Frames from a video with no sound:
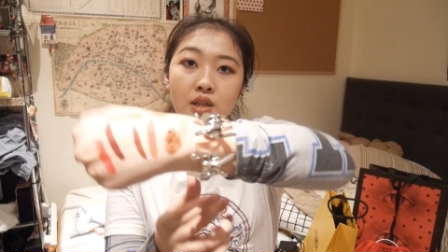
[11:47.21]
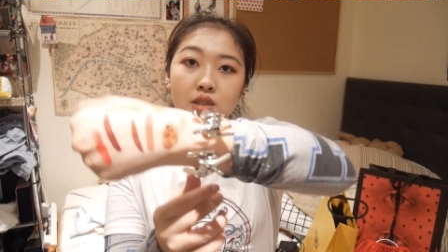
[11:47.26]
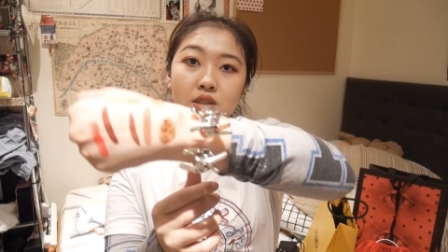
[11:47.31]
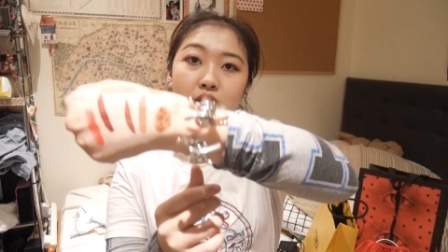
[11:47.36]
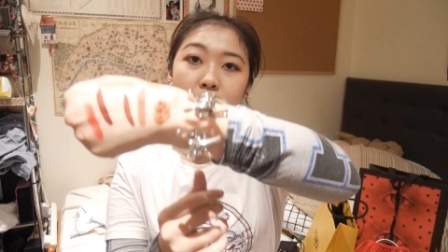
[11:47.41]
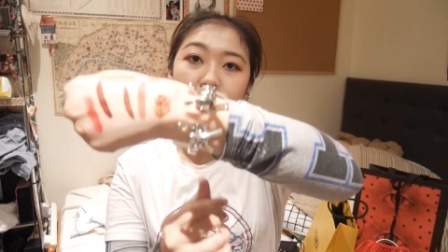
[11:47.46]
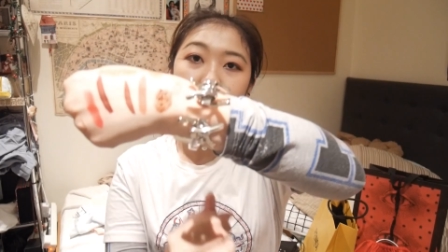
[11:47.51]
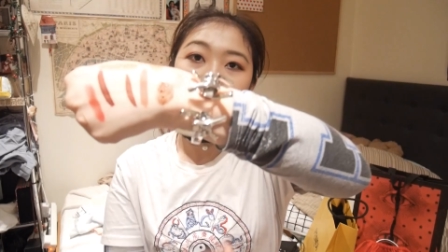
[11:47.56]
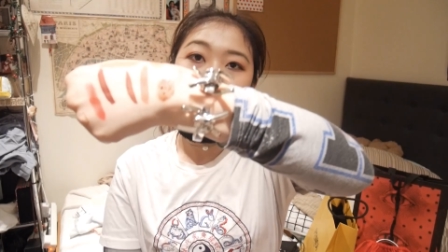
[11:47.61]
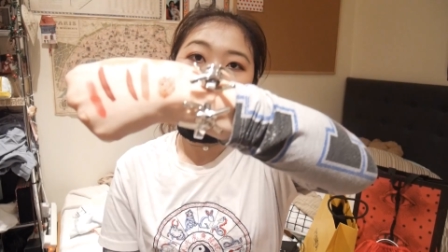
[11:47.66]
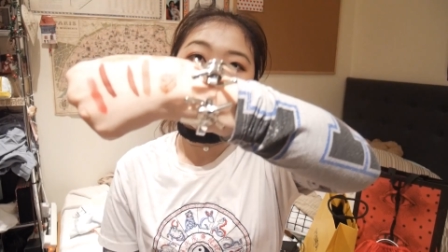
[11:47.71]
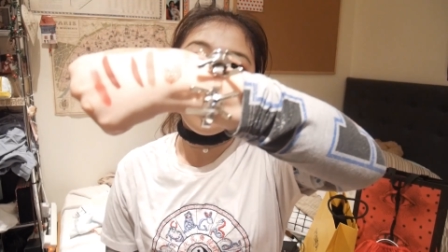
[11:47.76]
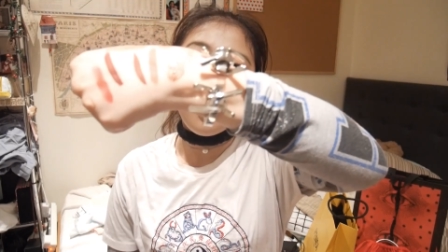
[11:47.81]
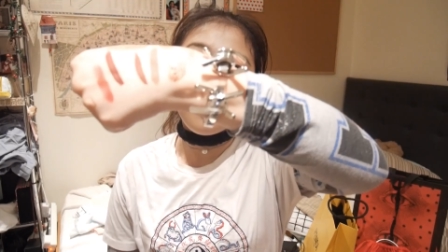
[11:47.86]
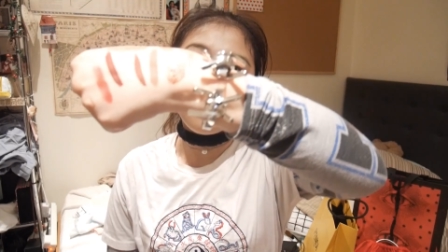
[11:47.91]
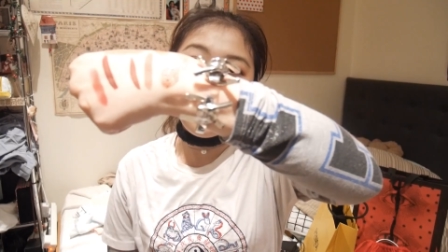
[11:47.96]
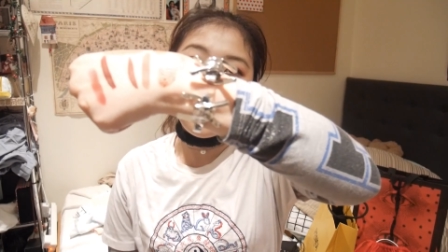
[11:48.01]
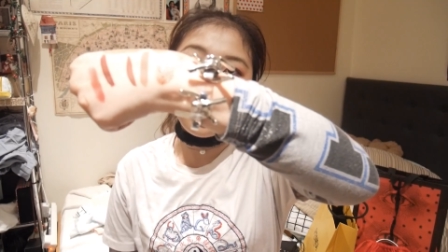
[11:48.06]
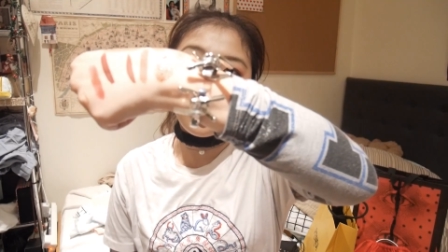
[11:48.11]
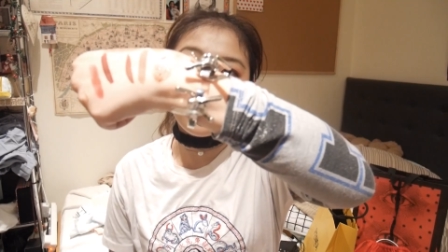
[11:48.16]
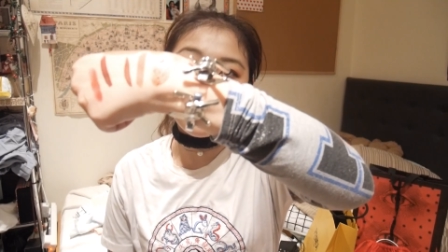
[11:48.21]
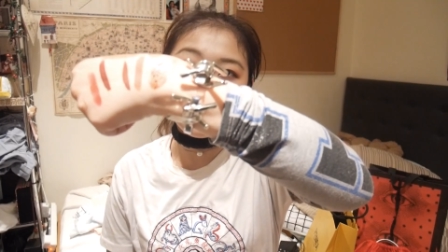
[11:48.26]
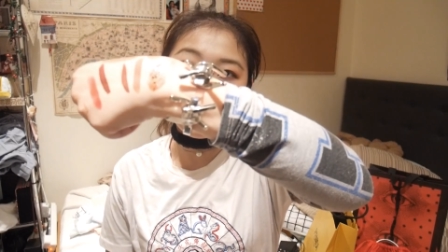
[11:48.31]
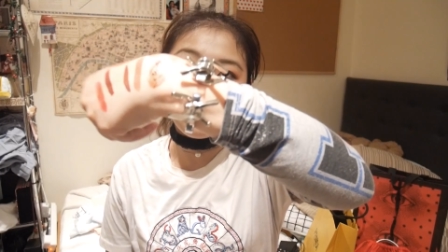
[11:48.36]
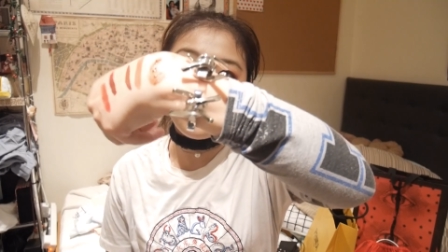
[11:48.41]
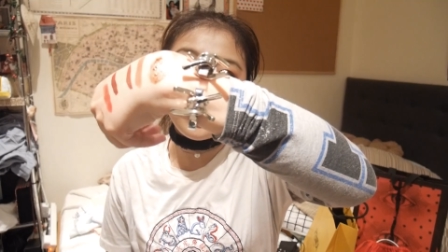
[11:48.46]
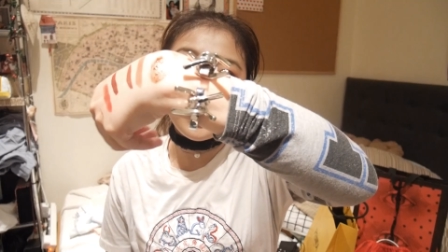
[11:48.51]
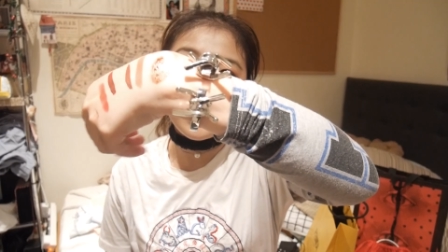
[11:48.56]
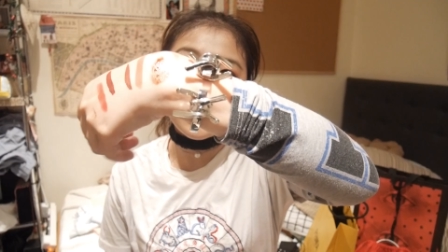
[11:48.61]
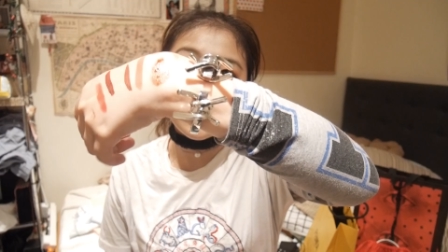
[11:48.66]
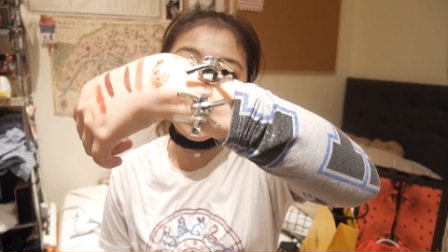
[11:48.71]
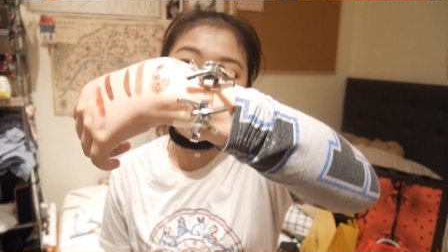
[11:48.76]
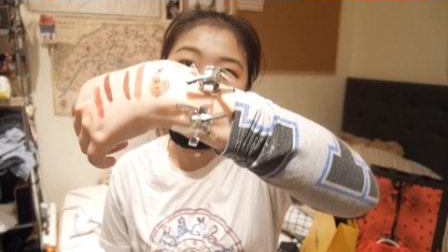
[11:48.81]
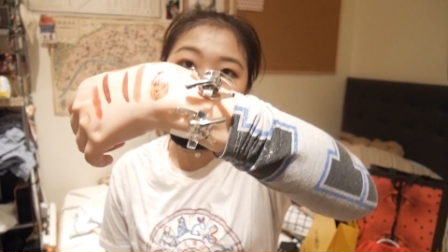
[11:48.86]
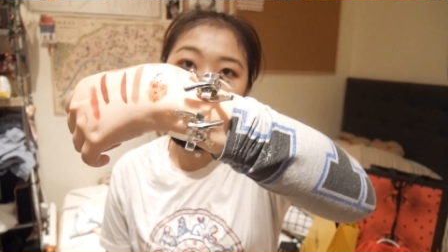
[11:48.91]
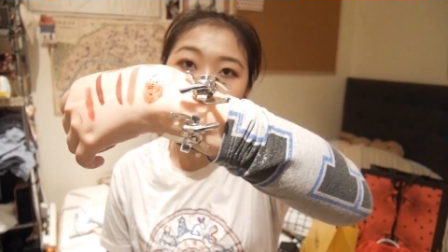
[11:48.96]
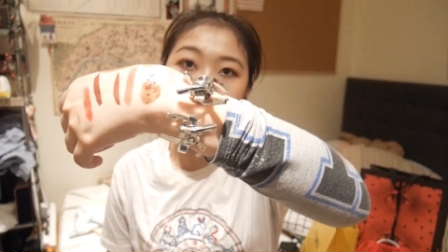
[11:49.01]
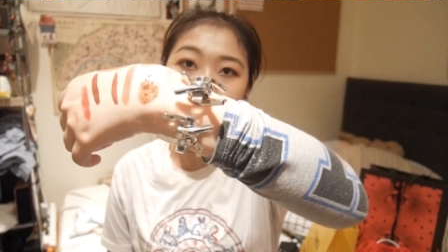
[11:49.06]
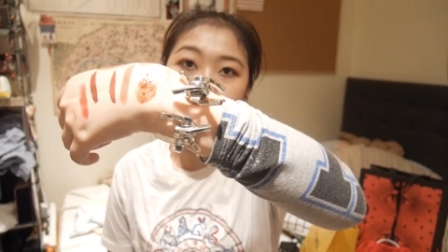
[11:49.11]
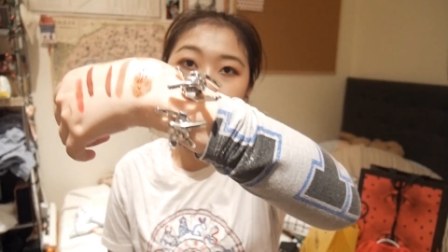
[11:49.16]
这个是我刚发工资非常
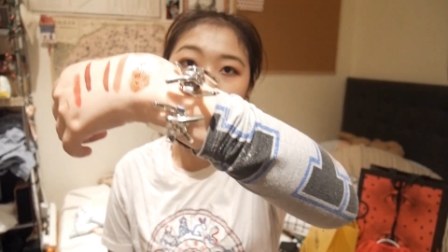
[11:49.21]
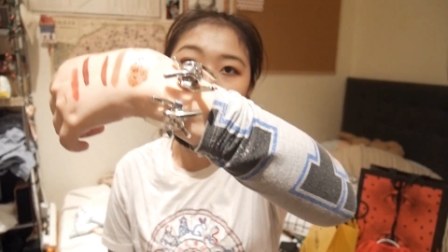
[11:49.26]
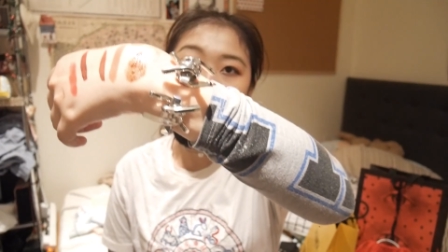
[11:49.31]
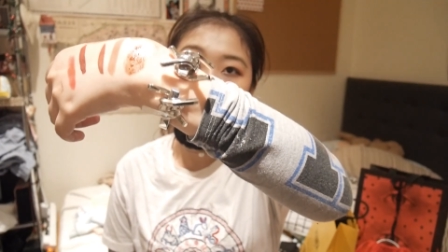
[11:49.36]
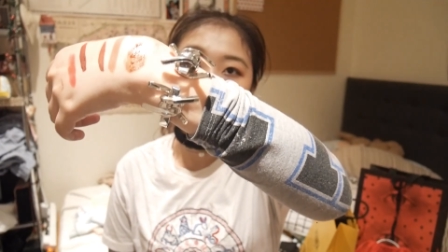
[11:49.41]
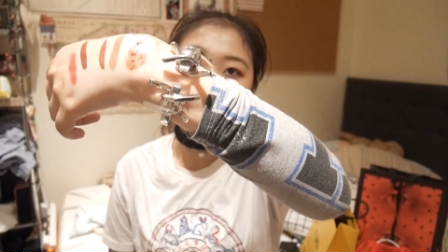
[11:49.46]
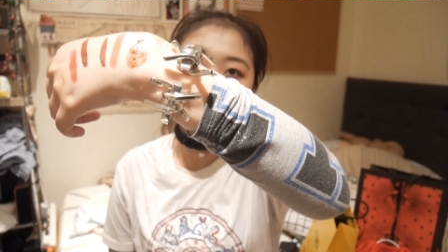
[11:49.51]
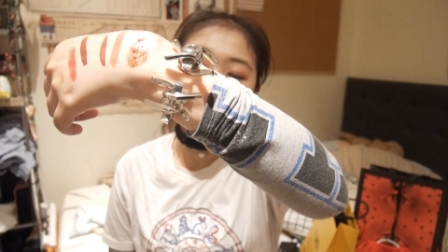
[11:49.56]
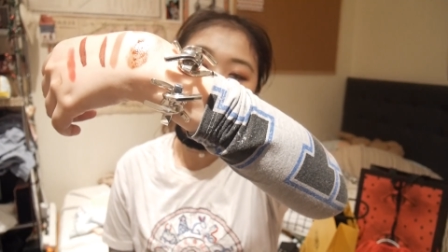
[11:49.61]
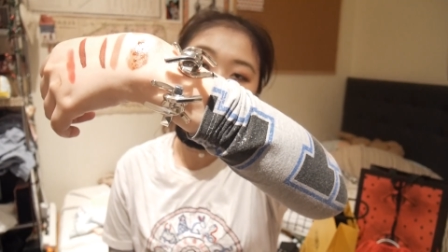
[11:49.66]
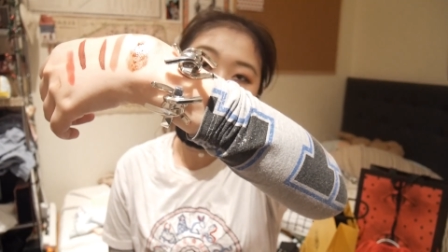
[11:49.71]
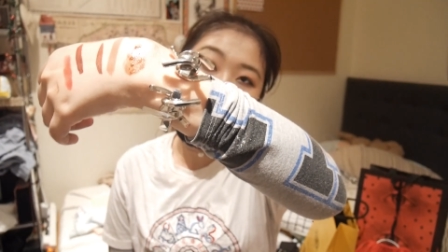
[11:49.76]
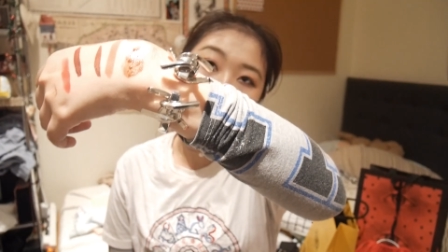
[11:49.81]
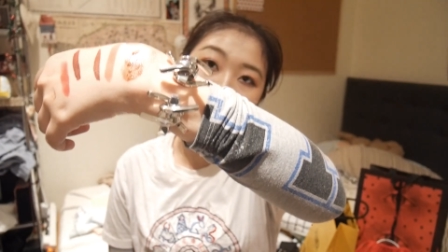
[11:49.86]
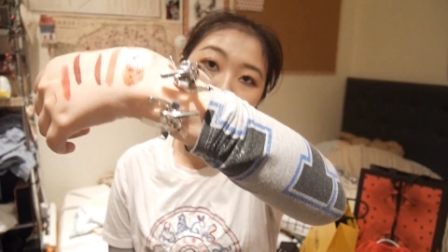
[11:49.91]
高兴去买的一个